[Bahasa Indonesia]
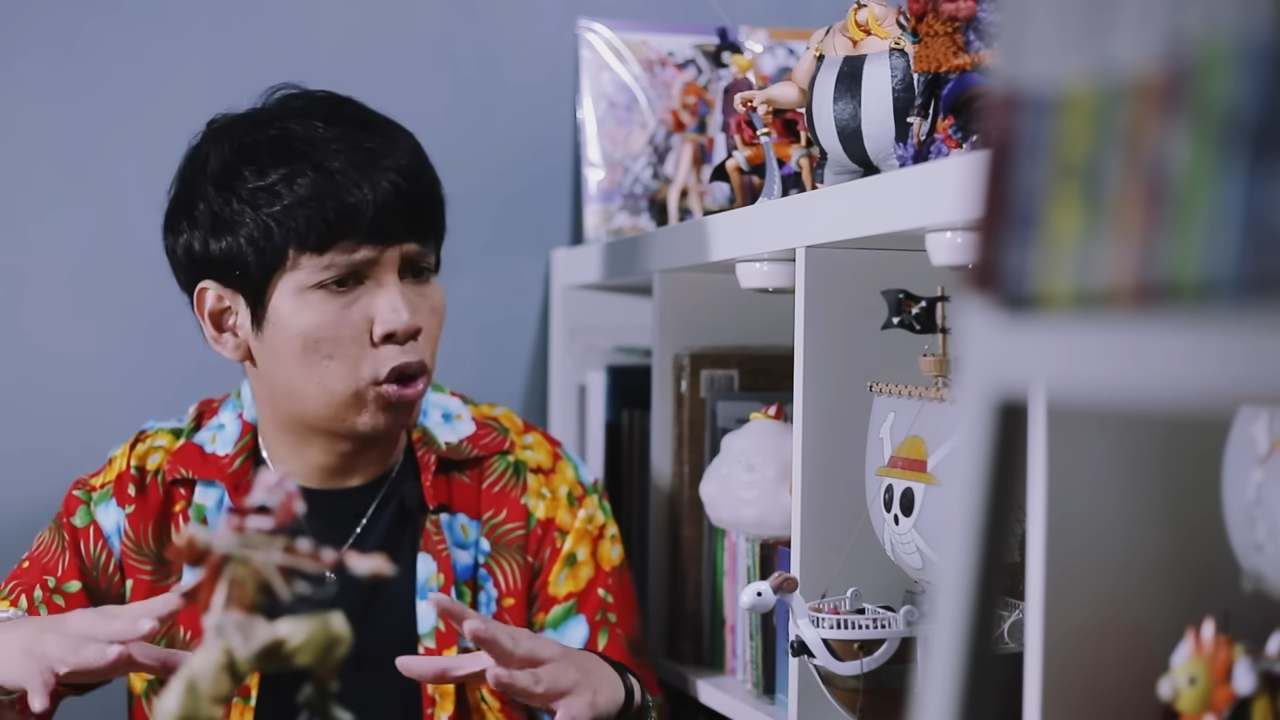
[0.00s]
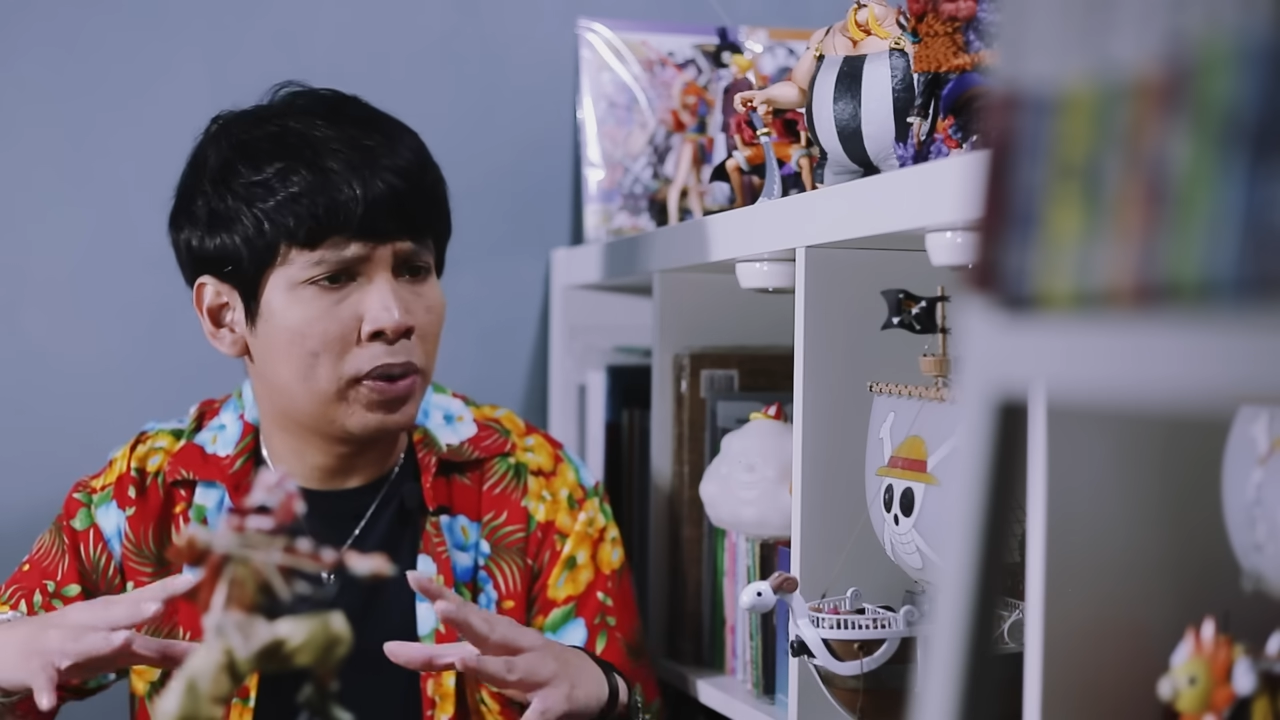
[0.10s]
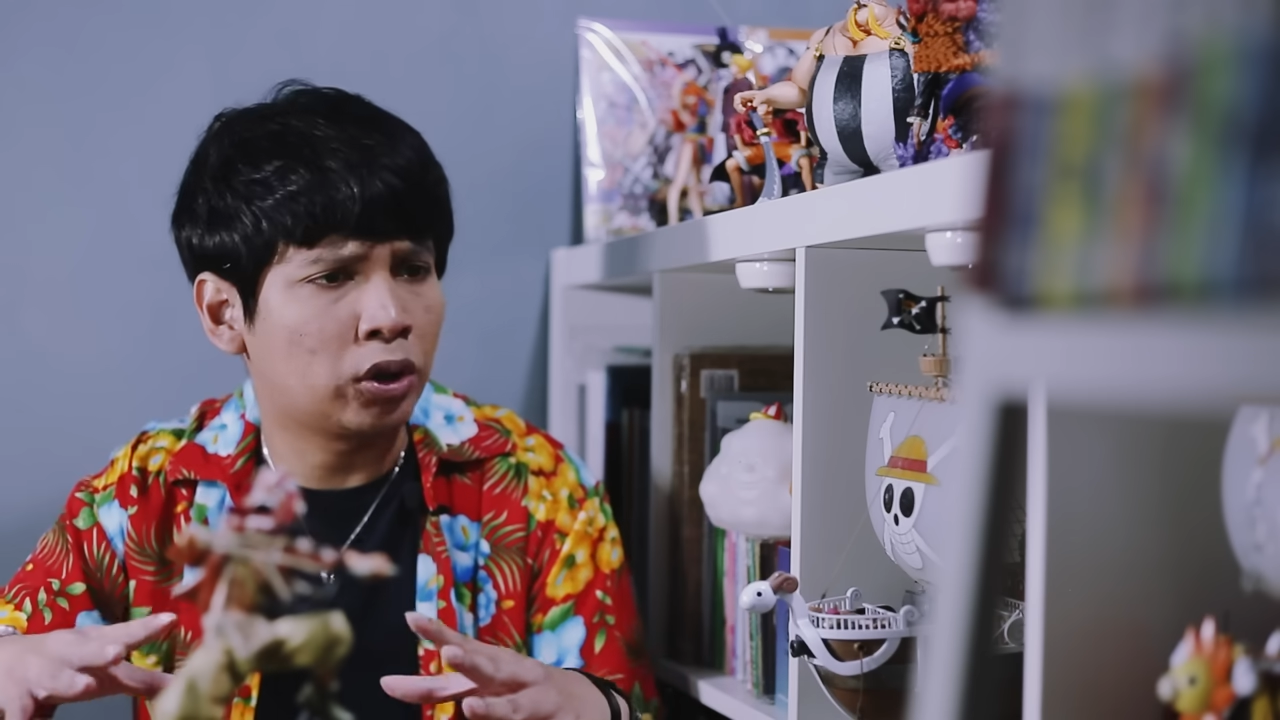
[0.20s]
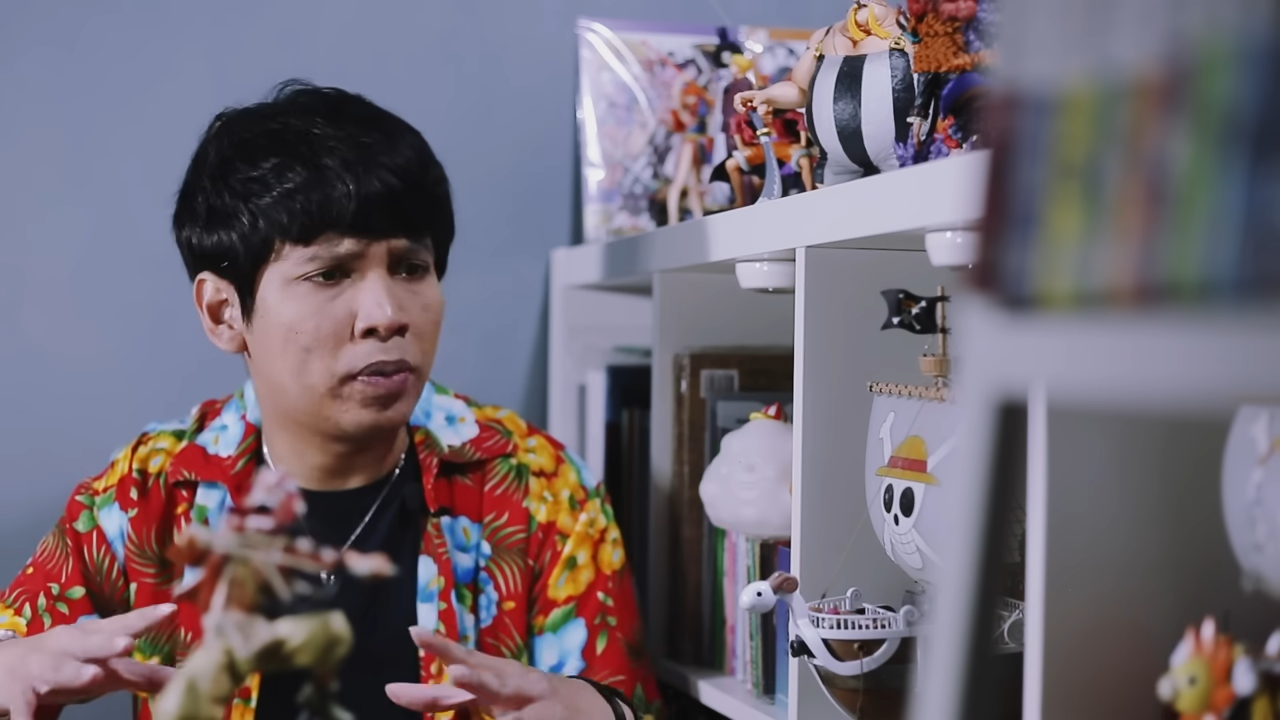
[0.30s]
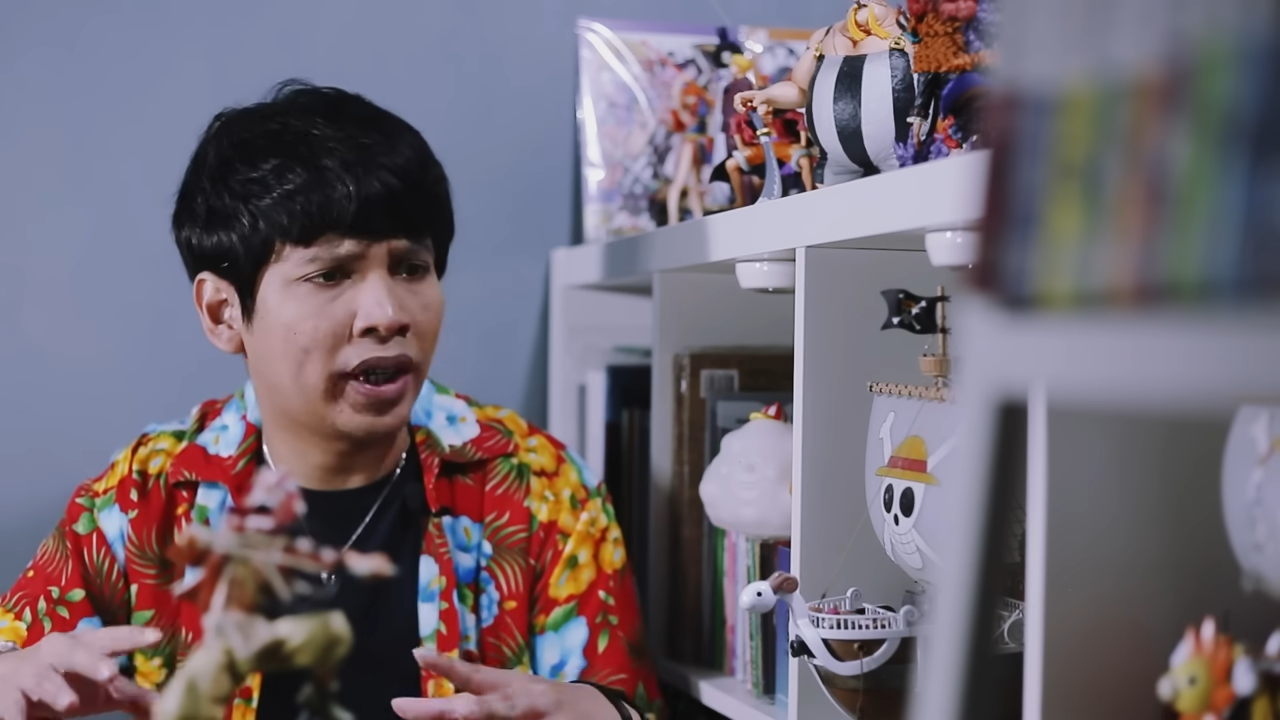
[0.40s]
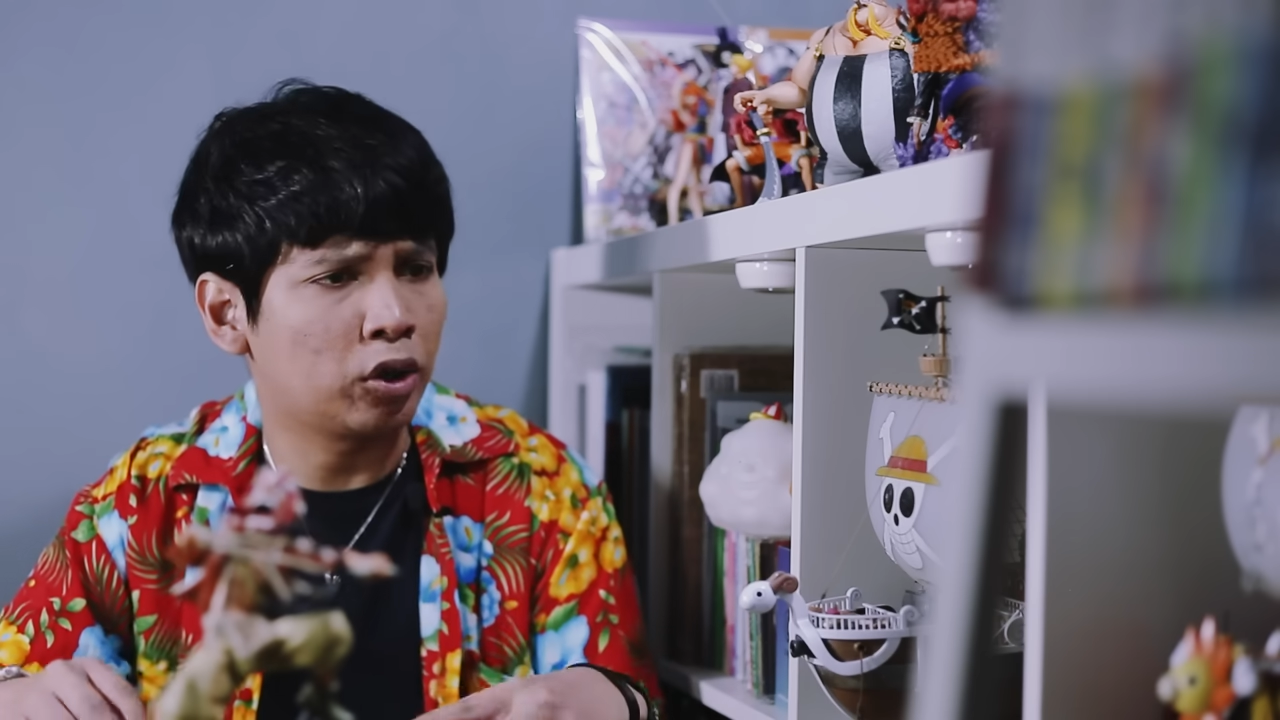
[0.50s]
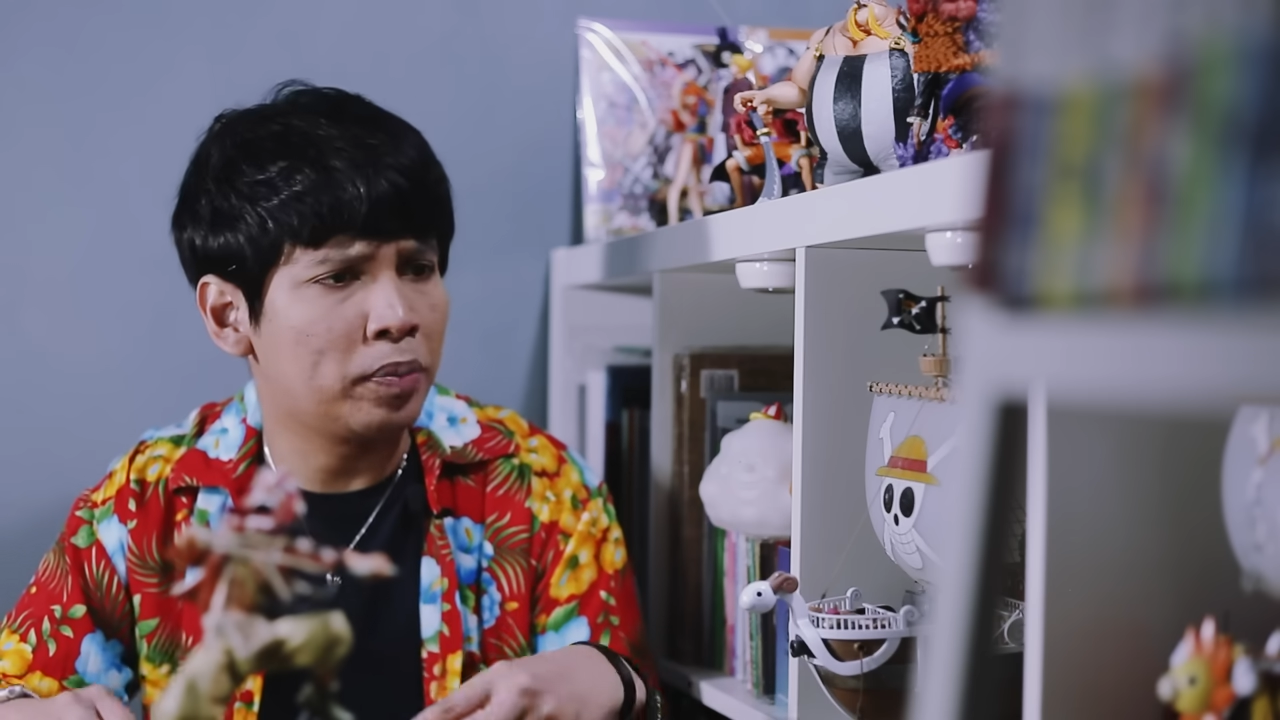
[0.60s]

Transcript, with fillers: Ottoman tuh mereka